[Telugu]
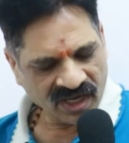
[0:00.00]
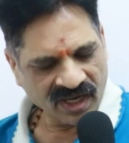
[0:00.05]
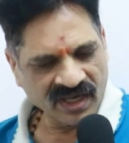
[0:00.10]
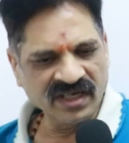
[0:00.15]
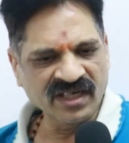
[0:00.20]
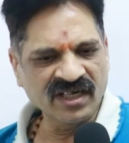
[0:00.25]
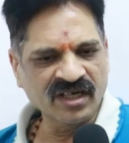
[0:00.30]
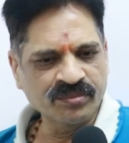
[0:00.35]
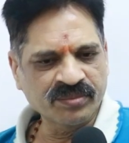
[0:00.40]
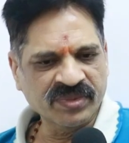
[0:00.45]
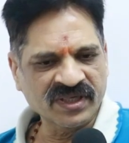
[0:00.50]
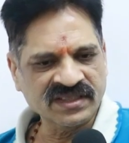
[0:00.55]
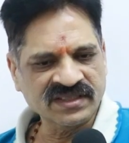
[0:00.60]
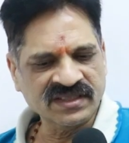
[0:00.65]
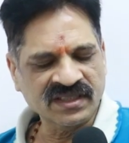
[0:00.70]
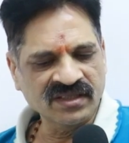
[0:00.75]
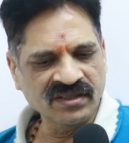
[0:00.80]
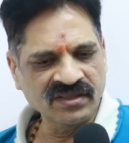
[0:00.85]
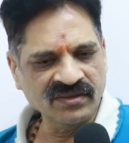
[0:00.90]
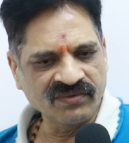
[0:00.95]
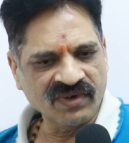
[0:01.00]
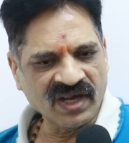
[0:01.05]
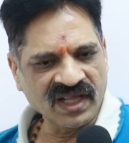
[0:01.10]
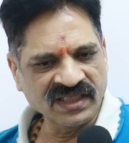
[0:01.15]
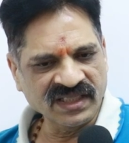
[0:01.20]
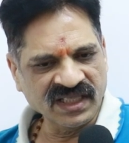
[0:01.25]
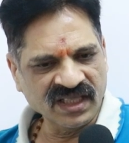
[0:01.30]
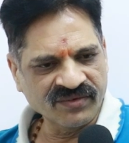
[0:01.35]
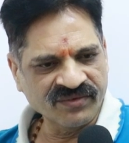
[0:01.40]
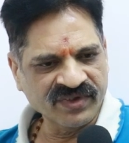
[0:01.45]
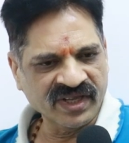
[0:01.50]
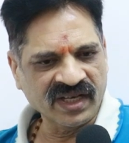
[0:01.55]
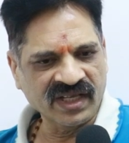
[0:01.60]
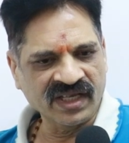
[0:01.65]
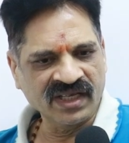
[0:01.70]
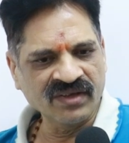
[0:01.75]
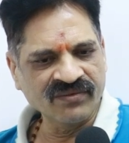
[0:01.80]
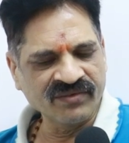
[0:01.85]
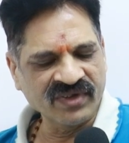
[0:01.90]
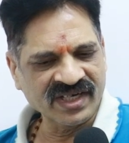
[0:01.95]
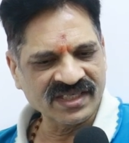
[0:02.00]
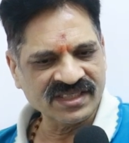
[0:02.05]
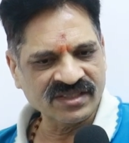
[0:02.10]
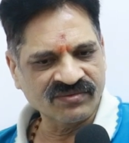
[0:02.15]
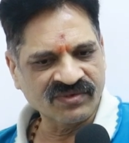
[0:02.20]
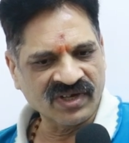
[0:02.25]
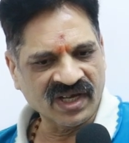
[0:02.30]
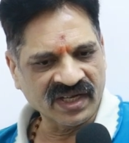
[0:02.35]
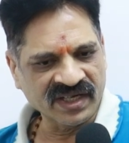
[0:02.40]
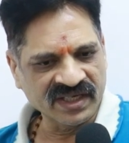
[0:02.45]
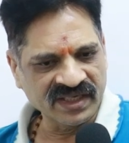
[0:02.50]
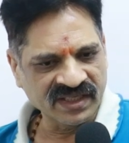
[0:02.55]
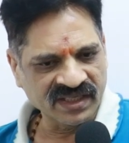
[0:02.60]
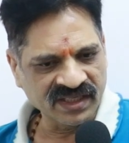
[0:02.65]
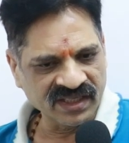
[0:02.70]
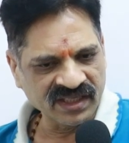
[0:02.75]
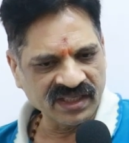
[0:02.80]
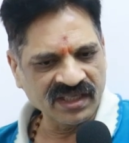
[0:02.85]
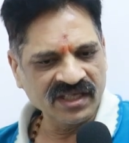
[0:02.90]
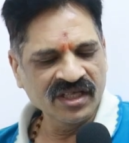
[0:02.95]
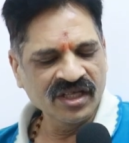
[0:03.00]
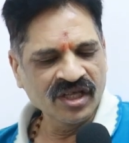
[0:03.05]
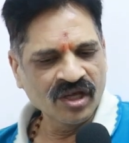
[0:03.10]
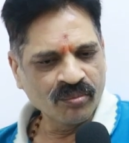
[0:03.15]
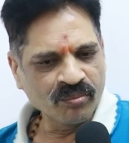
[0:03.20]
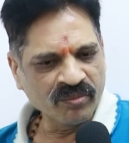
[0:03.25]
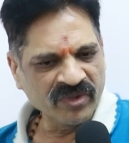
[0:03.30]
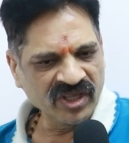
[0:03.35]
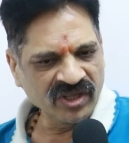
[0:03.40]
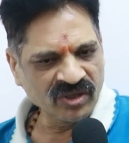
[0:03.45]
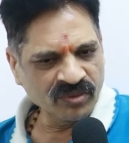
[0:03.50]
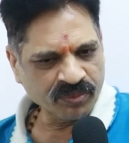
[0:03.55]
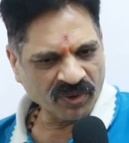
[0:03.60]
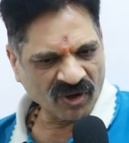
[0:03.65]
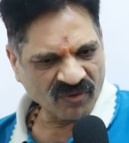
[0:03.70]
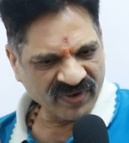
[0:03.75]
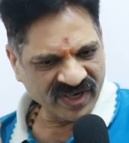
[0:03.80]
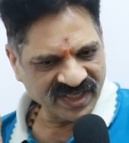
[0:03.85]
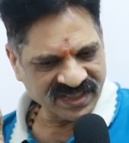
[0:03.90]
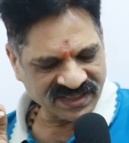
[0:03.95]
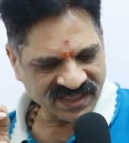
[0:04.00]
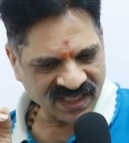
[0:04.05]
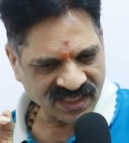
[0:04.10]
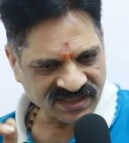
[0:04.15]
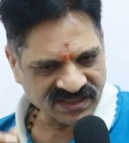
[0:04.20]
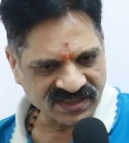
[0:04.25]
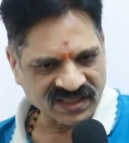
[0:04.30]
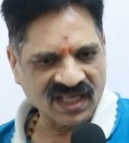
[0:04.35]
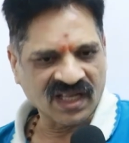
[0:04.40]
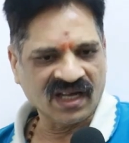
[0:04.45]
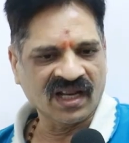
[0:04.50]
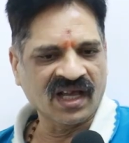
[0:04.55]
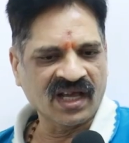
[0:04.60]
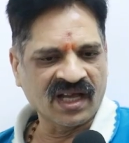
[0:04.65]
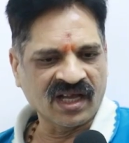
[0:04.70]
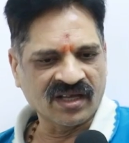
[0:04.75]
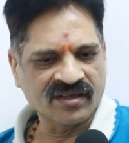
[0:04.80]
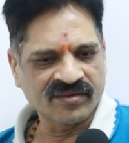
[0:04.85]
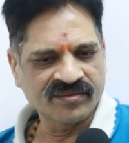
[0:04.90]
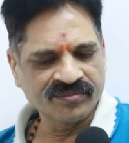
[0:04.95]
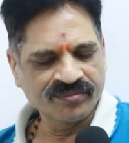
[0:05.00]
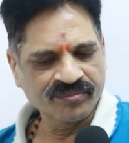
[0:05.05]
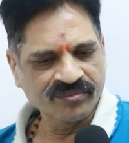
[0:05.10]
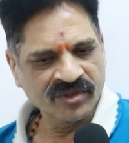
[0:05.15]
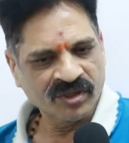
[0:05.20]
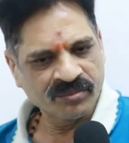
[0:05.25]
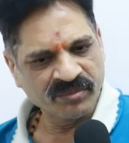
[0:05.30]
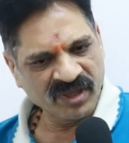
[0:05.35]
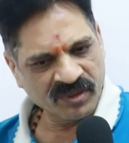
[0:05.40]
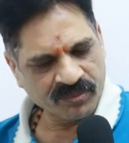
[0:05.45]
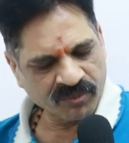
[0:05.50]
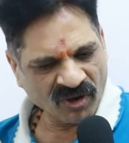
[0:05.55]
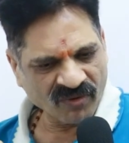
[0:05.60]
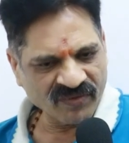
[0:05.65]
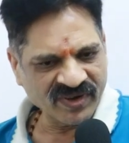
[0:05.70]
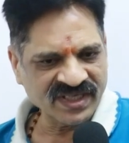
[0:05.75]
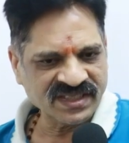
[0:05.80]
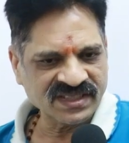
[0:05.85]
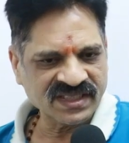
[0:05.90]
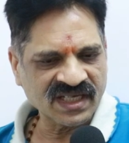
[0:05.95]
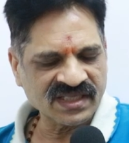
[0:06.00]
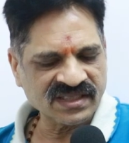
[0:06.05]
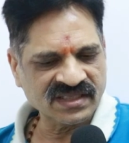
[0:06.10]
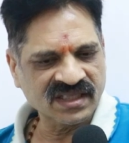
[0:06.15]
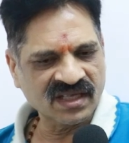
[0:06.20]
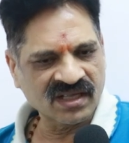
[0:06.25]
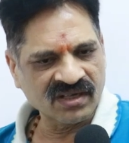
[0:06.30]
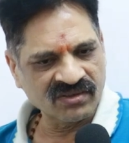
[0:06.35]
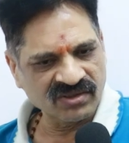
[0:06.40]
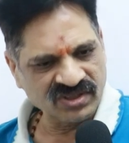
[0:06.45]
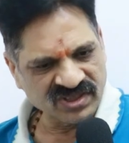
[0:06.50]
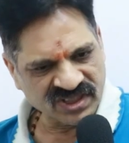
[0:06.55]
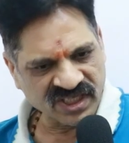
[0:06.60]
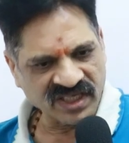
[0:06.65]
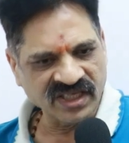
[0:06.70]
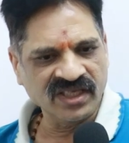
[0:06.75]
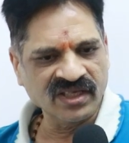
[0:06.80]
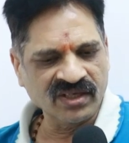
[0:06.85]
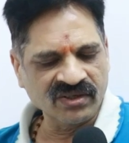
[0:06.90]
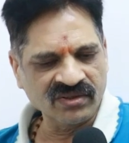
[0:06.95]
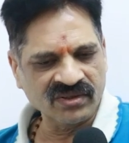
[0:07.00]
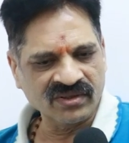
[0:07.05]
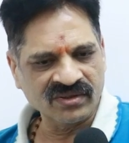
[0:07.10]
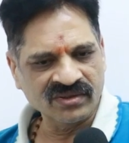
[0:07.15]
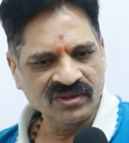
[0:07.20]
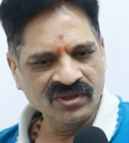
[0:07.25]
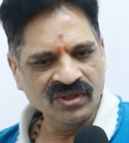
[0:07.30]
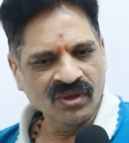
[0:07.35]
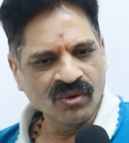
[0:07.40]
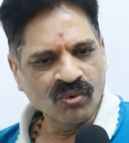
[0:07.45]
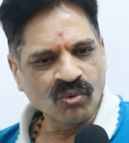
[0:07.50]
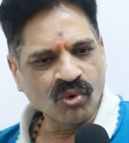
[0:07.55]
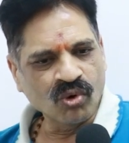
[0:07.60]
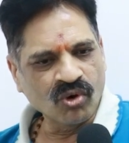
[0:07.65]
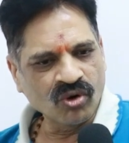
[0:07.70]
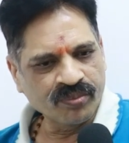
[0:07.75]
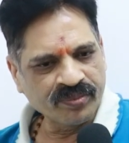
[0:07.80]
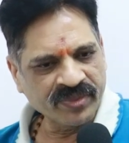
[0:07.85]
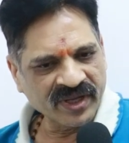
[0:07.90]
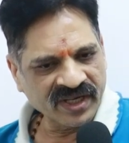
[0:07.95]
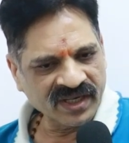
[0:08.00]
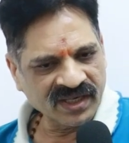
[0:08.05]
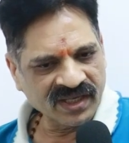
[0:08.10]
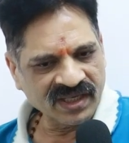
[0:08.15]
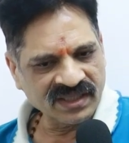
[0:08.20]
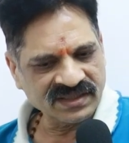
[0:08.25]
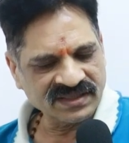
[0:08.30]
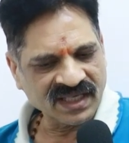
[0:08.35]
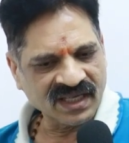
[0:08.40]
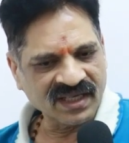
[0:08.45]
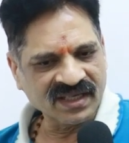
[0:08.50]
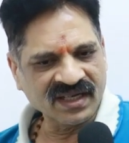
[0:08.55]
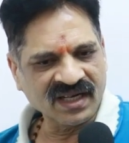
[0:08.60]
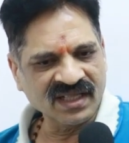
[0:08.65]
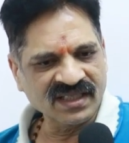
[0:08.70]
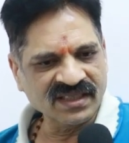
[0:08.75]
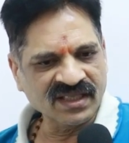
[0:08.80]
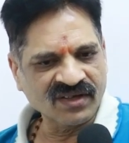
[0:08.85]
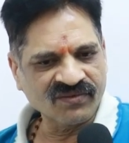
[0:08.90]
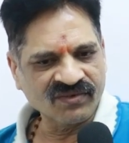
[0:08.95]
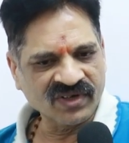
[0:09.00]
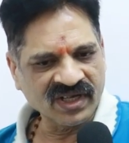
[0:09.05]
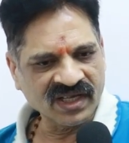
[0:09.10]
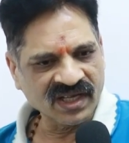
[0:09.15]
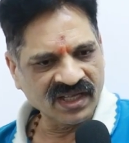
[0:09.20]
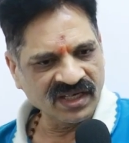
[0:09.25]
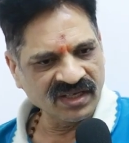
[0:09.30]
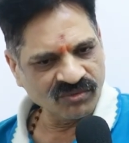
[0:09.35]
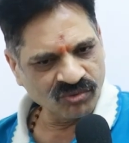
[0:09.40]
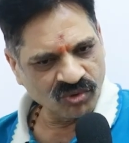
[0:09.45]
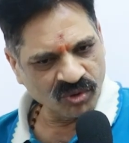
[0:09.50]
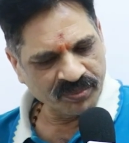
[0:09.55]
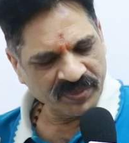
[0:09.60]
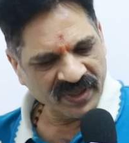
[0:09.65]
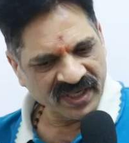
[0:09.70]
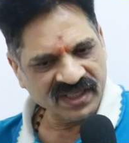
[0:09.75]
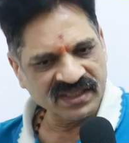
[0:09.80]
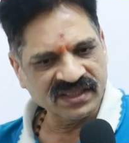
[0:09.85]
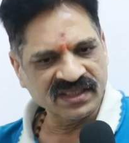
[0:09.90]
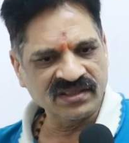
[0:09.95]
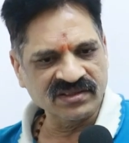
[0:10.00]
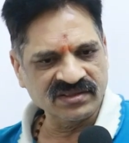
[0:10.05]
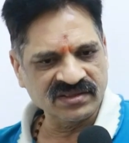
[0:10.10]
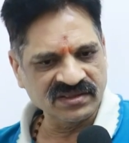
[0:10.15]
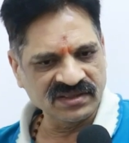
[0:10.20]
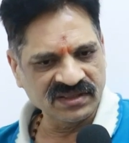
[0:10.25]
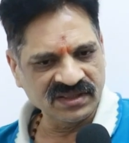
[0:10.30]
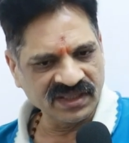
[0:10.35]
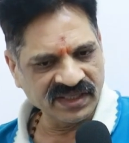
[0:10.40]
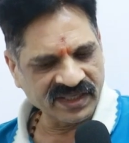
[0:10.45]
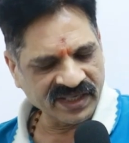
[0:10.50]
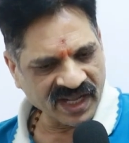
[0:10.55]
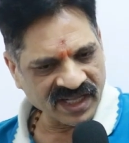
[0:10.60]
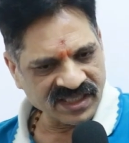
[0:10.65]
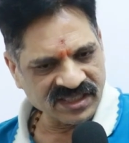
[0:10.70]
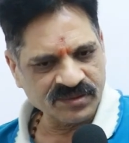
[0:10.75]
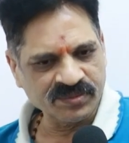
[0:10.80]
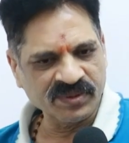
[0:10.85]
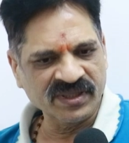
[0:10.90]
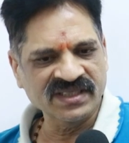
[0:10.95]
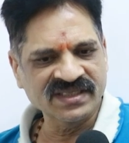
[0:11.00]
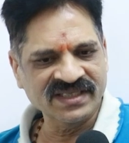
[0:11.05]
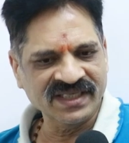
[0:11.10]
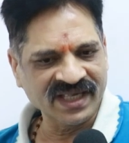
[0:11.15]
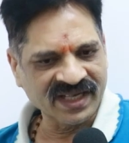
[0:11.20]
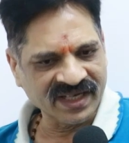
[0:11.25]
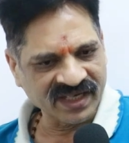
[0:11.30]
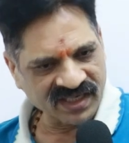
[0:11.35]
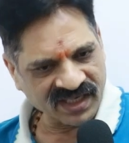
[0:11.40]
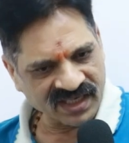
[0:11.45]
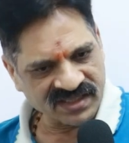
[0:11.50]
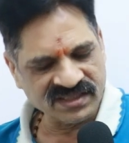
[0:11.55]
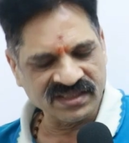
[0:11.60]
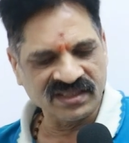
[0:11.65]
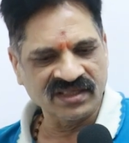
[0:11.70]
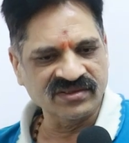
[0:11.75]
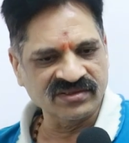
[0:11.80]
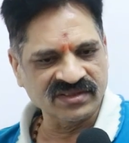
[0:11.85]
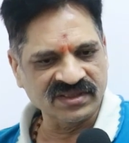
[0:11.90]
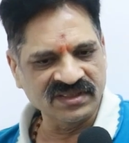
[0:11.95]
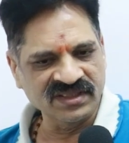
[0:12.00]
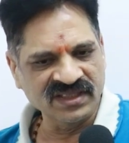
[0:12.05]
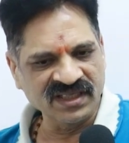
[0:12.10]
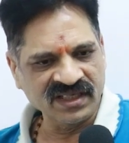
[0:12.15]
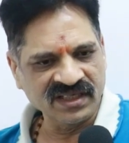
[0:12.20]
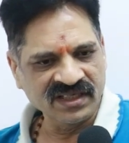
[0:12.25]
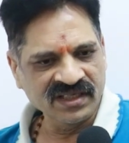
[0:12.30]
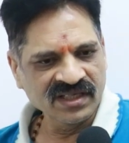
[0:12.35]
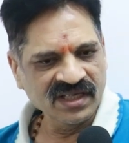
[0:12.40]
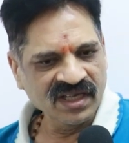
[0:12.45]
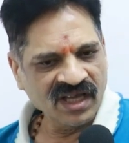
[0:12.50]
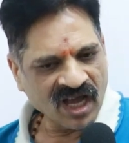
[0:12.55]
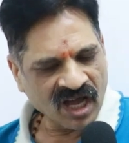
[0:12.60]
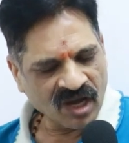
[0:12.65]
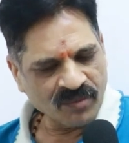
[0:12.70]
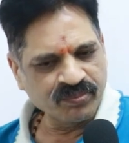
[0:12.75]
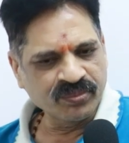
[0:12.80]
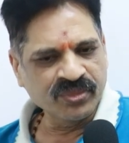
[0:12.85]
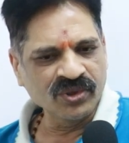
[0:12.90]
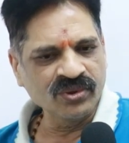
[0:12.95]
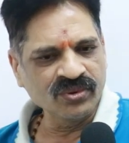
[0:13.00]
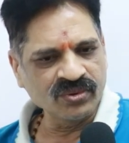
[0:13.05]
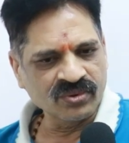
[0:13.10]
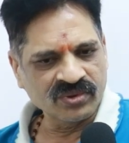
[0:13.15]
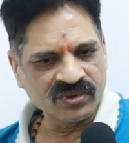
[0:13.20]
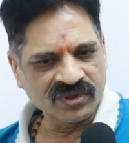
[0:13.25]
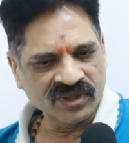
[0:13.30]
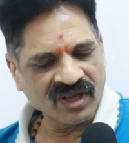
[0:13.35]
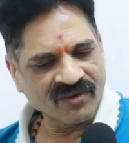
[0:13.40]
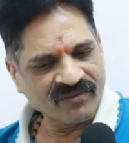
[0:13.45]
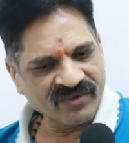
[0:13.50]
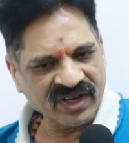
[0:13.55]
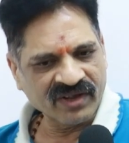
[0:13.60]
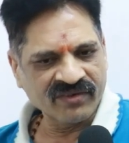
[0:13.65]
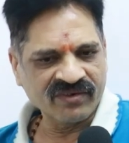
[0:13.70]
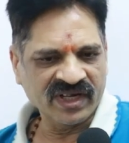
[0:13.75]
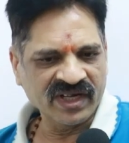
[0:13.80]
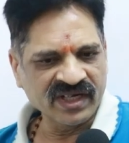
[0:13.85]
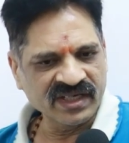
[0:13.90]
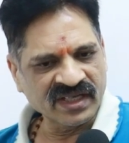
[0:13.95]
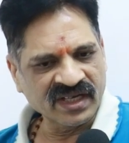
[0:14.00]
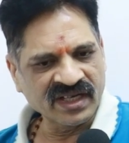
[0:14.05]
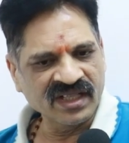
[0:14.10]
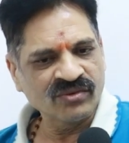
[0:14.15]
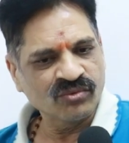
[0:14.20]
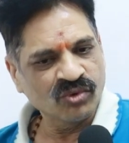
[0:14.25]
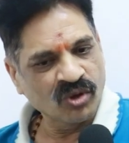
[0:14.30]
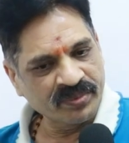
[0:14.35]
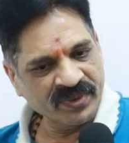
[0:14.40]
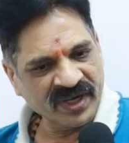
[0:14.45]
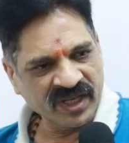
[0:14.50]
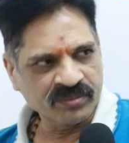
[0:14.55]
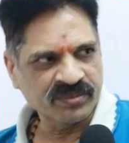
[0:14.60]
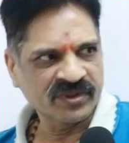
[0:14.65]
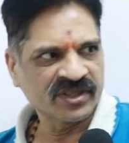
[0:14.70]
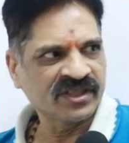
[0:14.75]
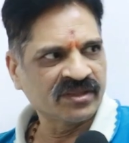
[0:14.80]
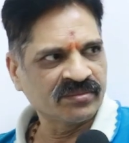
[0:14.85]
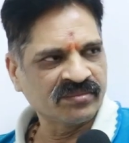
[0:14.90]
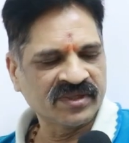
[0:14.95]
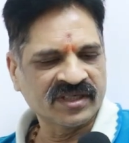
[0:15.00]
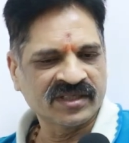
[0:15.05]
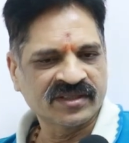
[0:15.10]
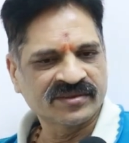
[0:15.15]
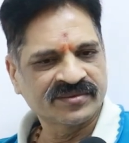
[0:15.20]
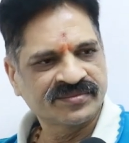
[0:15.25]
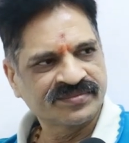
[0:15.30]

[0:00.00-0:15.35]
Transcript: హండ్రెడ్ పర్సెంట్ వాల్తీర్ వేరేకి వీరసింహారెడ్డికి మీరు ప్రొవైడ్ చేస్తారా మీరు ప్రొవైడ్ చేస్తారో చెయ్యరో ఓపెన్గా సంక్రాంతి అవ్వగానే ఓపెన్గా తెలుస్తుంది ట్రాన్స్పరెన్సీగా రికార్డ్స్ తెలుస్తుంది అప్పుడు ఎవరెవరు ఏంటనేది ఓపెన్ అయిపోద్దమ్మా